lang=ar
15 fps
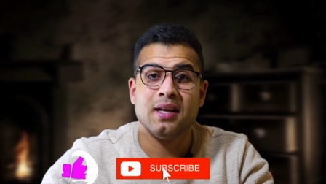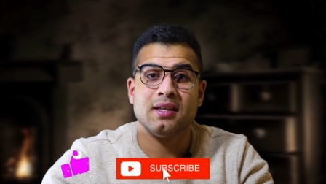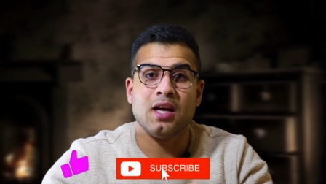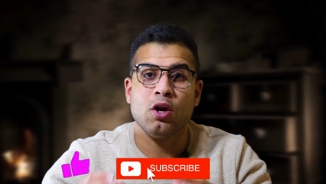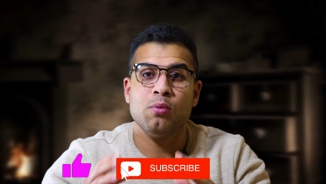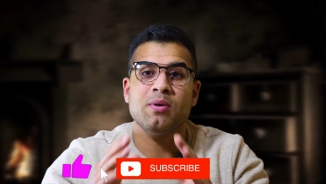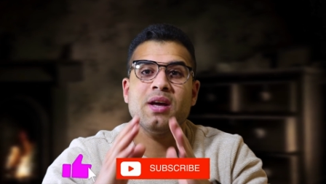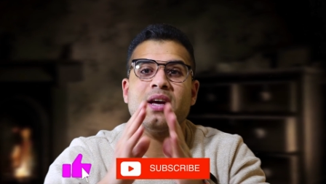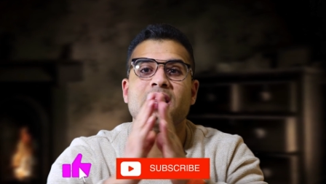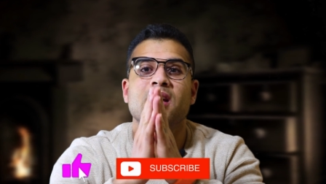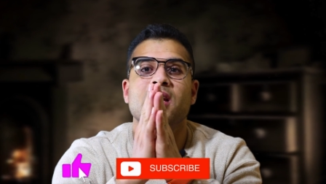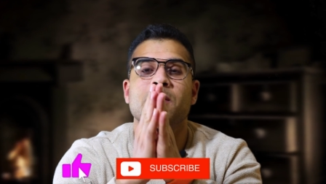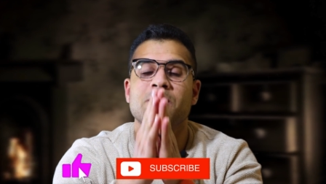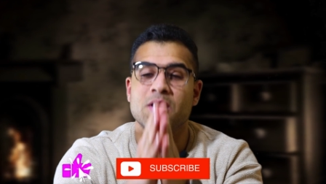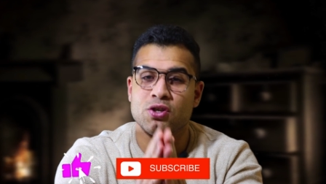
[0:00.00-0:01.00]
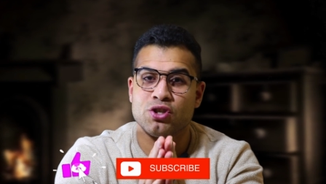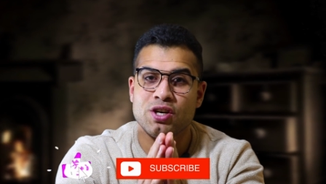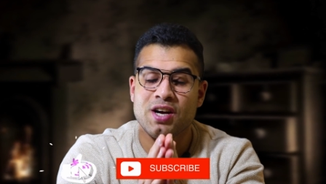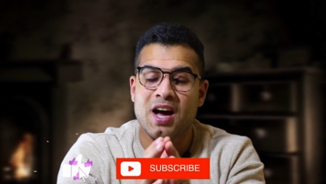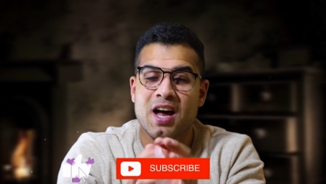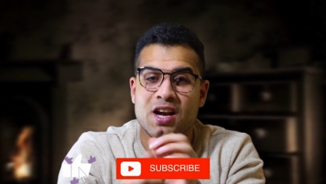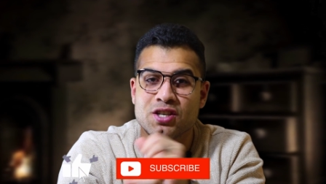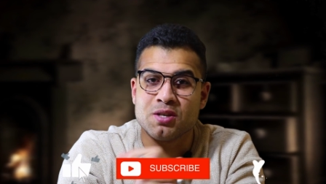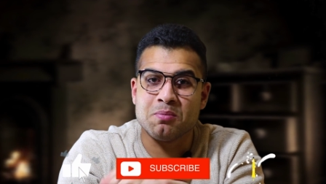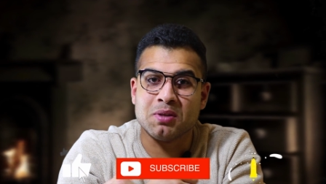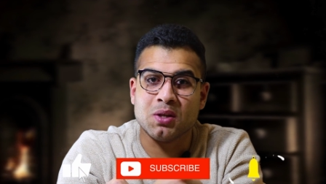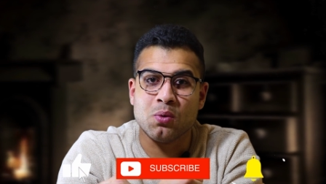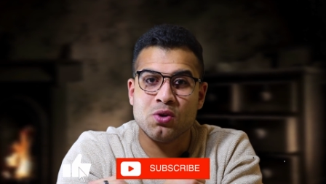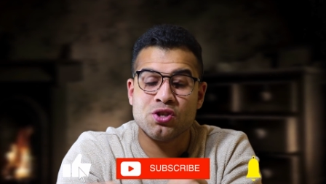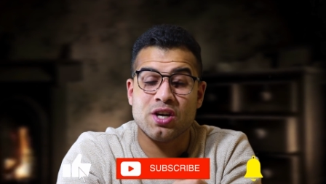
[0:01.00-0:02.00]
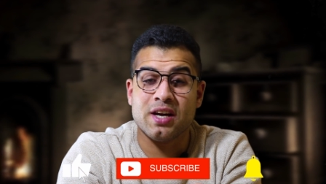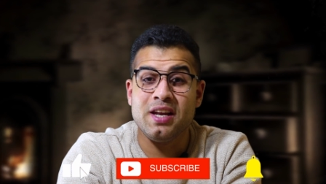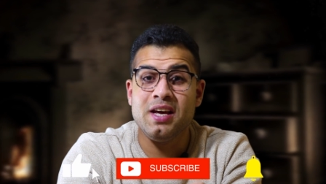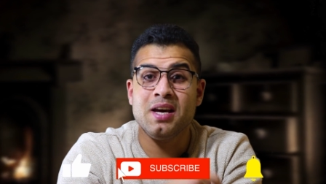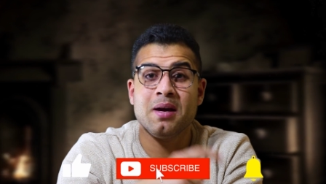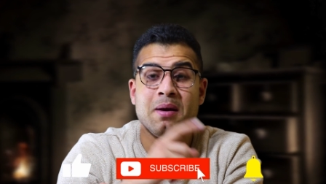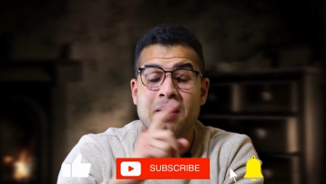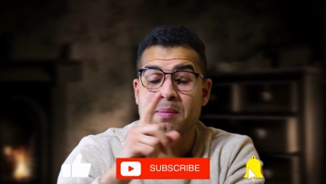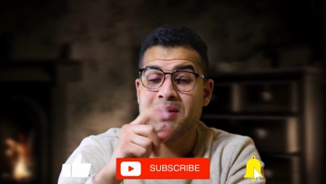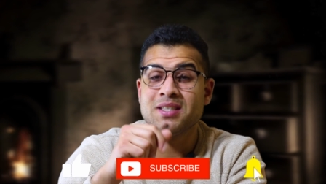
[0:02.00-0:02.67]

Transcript: تعالوا بينا كده نبدا الشرح علشان ما اطولش عليك ما